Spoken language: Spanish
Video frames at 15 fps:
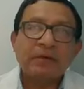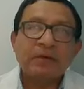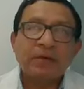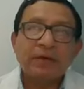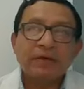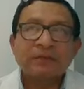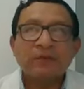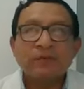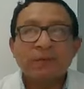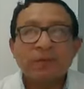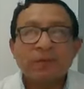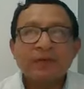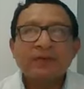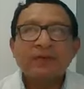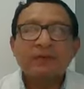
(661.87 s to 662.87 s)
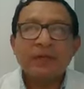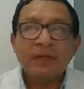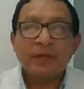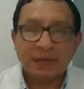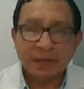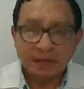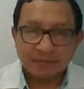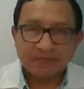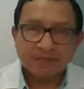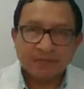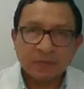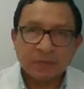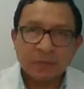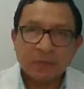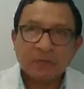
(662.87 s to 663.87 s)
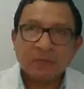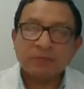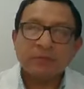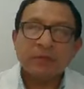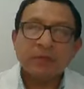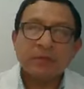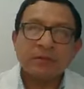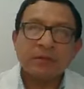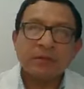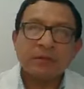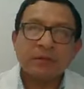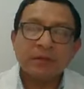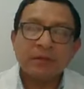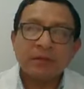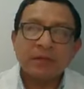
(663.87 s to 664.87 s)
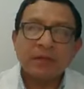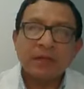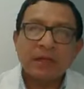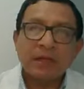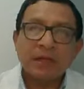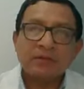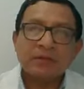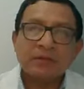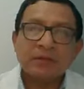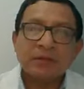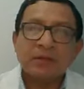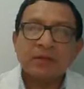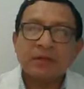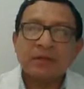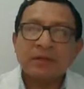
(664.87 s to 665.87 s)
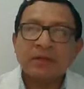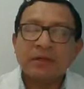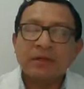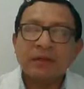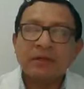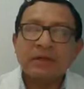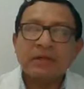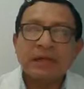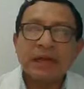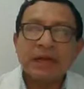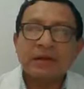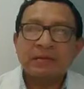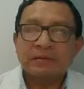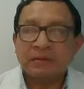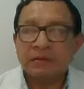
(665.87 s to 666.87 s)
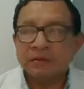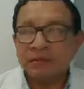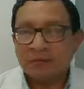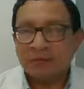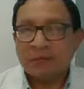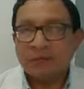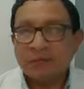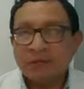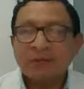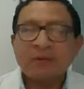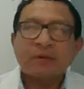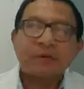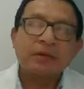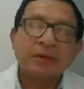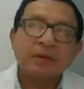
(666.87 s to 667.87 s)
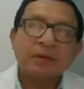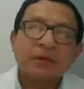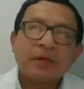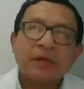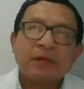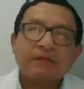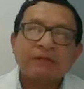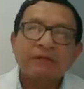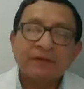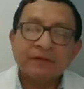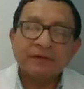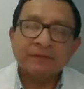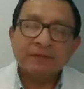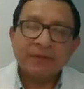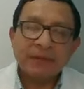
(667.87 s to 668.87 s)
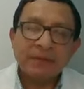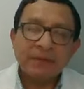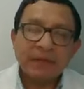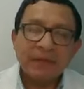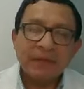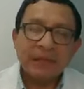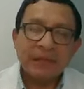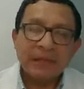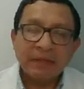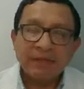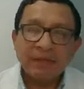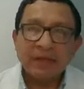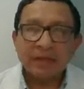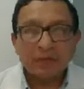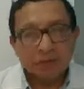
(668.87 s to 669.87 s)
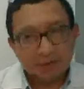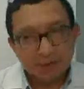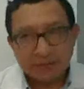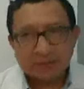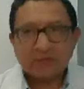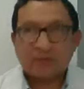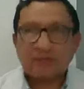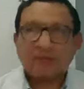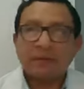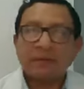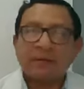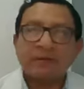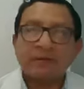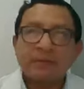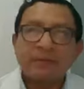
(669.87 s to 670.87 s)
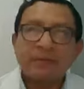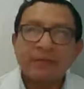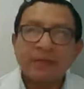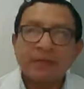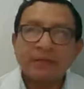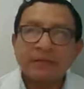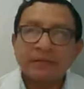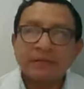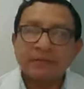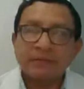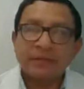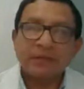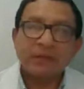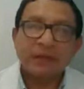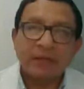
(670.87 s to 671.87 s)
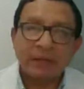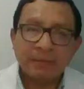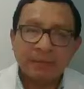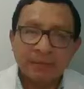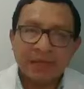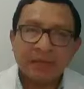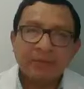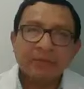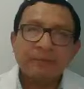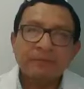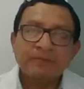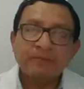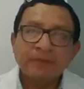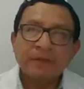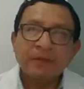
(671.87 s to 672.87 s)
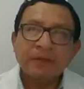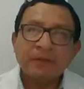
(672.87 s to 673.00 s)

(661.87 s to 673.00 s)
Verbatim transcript: manejo es muy similar. ¿no? el hecho de, indicar eh, con mayor énfasis el tema del aislamiento, eso sí, es importantísimo, el aislamiento,